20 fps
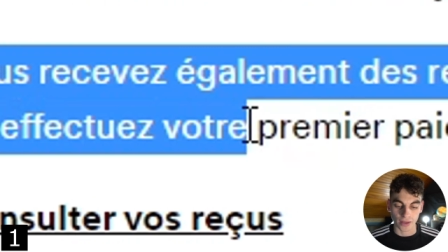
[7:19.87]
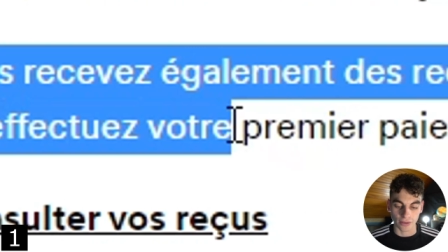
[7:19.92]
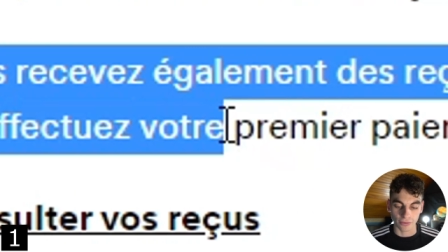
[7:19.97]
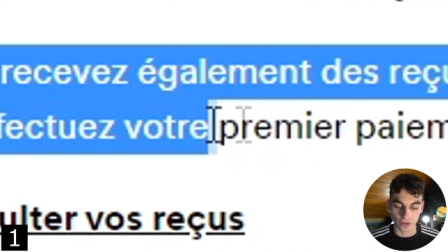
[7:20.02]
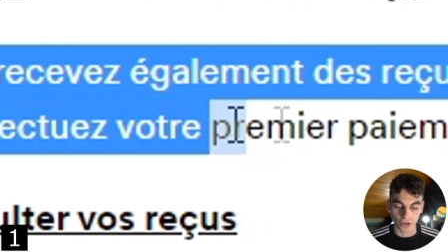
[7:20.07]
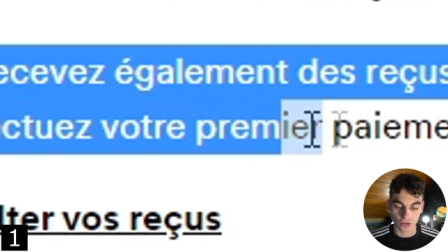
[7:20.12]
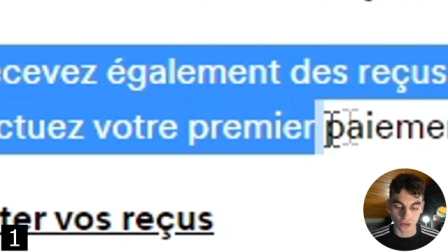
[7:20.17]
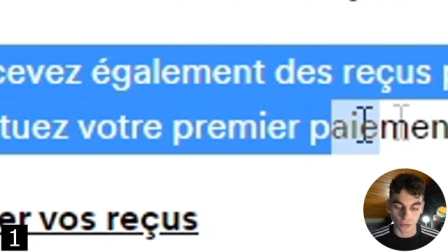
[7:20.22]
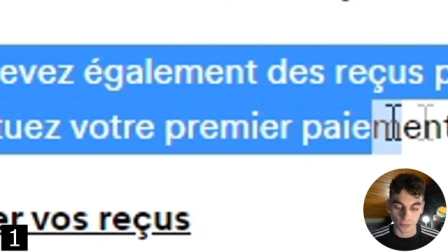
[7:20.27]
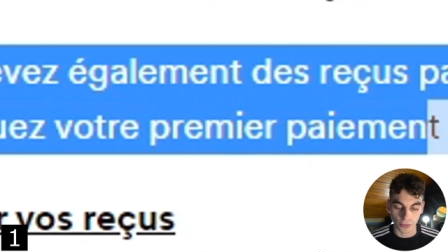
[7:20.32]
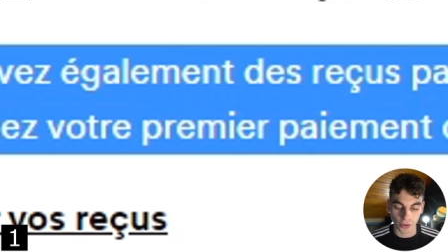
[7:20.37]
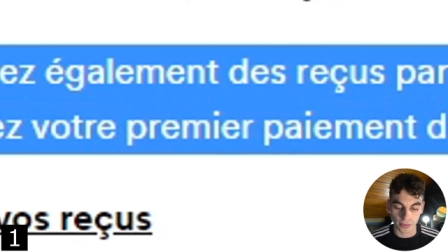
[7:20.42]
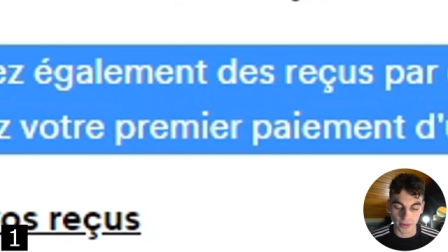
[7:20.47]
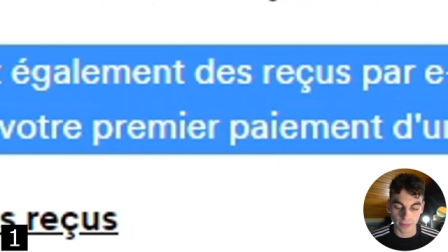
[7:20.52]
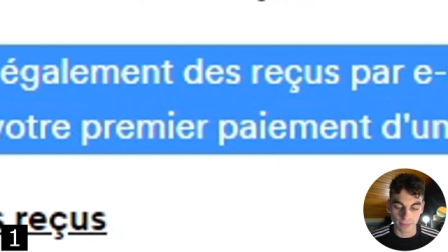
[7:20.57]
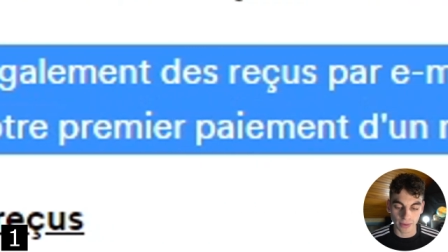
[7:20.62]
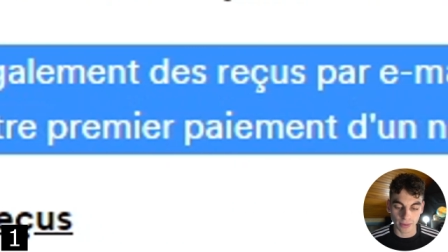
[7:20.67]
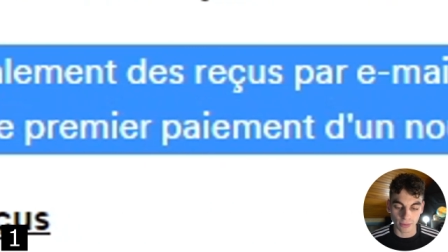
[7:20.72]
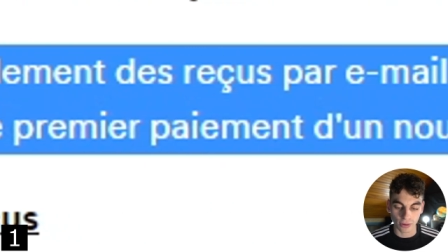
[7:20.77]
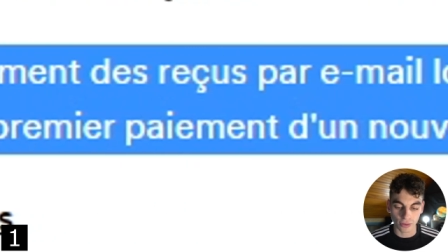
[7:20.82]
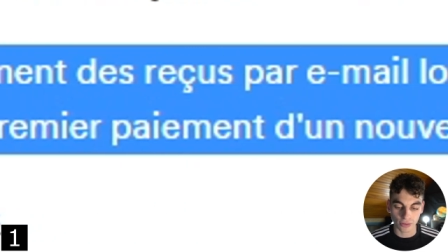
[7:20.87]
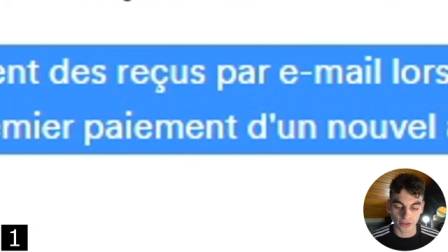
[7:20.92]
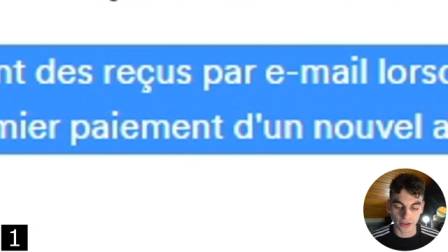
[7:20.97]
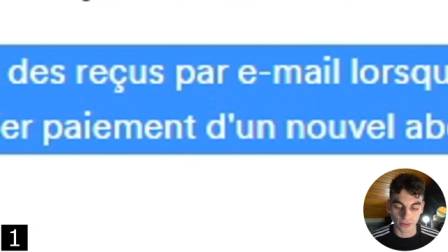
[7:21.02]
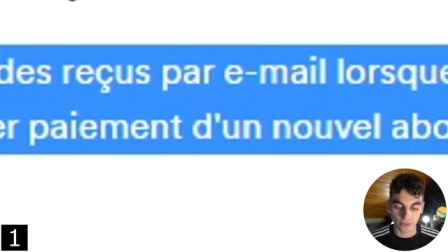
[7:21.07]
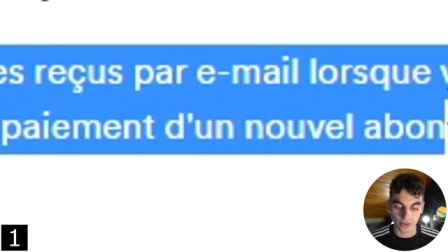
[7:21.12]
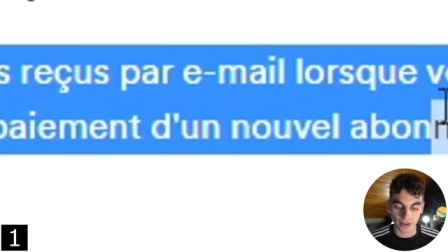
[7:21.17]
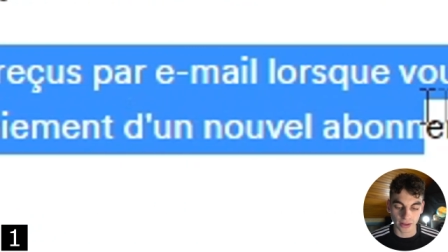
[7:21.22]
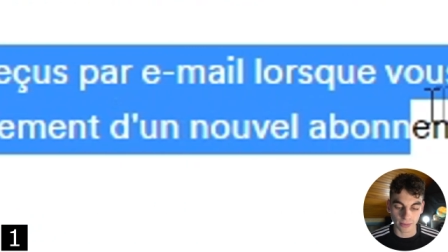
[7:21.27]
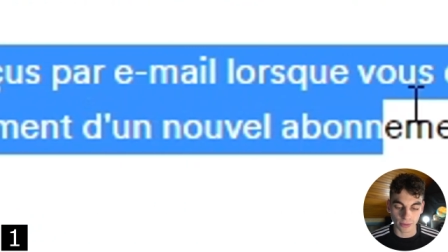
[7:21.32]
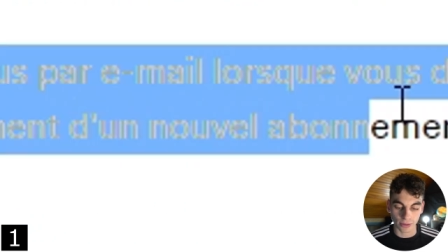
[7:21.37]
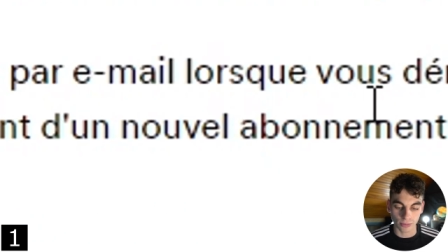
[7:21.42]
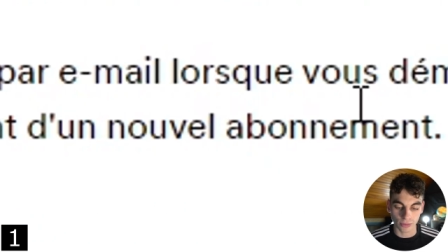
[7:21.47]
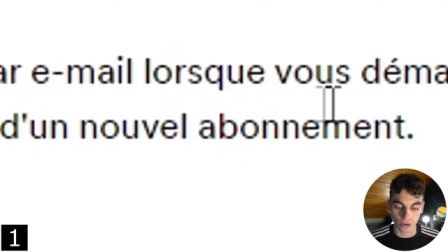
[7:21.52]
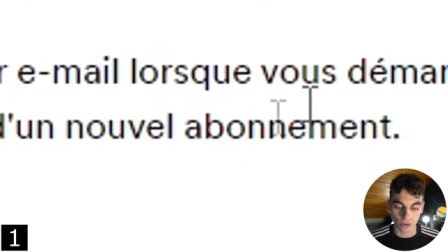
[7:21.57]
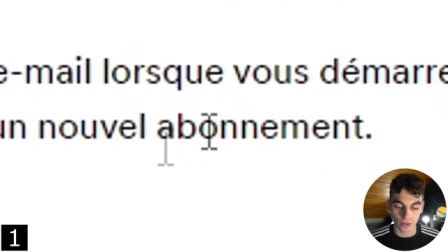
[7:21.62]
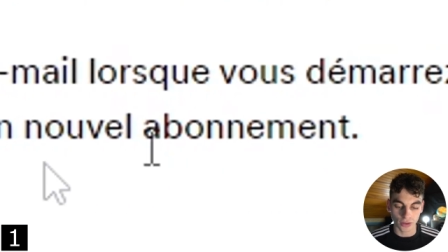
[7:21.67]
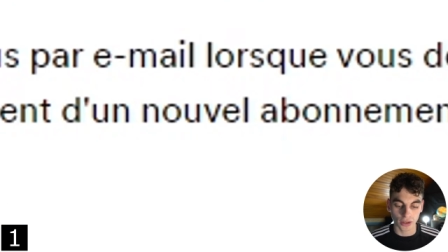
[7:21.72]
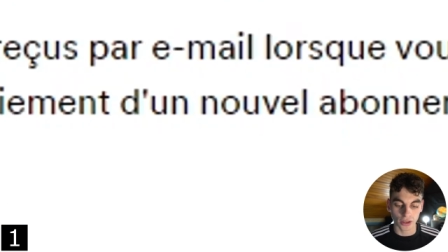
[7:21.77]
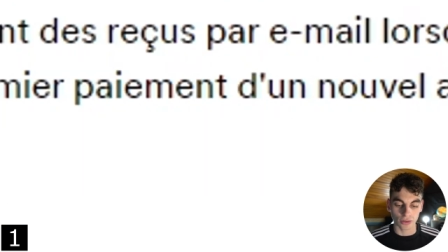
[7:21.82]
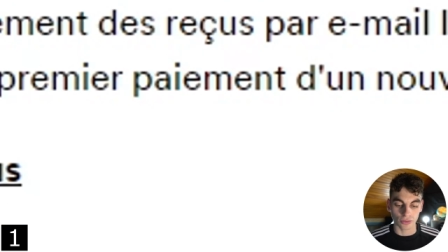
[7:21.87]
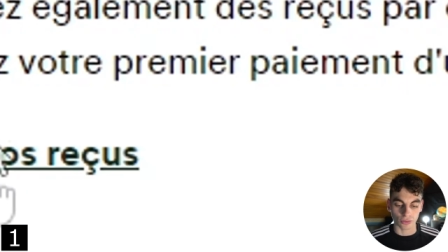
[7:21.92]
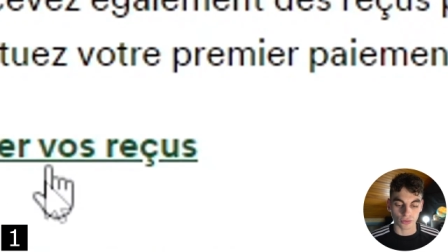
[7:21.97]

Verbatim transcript: votre premier paiement d'un nouvel abonnement.